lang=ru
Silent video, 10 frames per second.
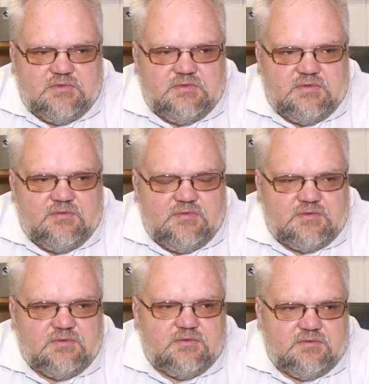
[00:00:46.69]

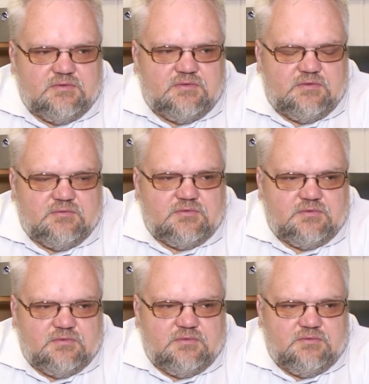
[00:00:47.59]
наверное, это чего-то
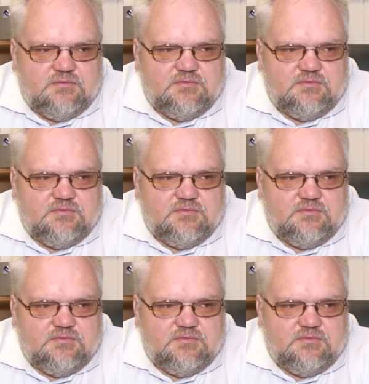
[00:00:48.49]
стоит.